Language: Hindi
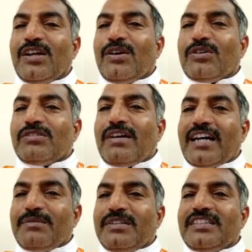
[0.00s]
और जब
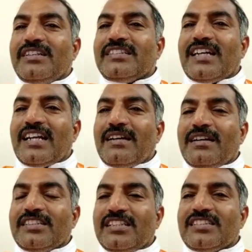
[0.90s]
आरबीसी यदि सारा
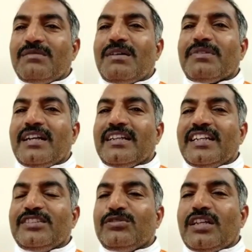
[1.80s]
सिस्टम आपका
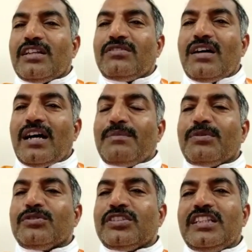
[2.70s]
इंक्रीज हो जाता है तो
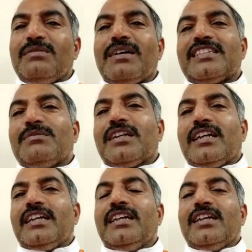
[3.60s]
आपको सीधी भाषा में
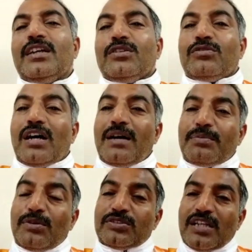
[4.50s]
कहें तो
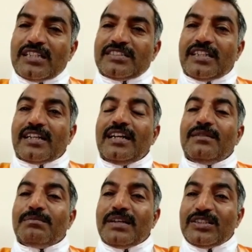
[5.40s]
आपको सांस चढ़ना
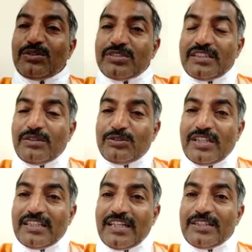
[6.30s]
बंद हो,
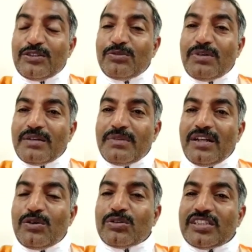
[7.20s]
जाता है क्योंकि ब्लड में
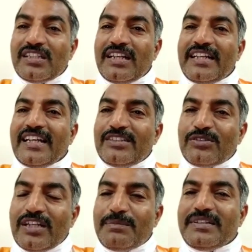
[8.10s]
ऑक्सीजन लेने की जो
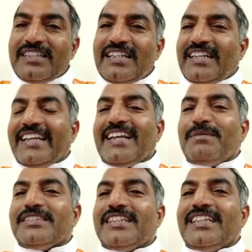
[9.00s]
कैपेसिटी इंटेक
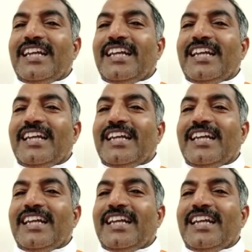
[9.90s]
कैपेसिटी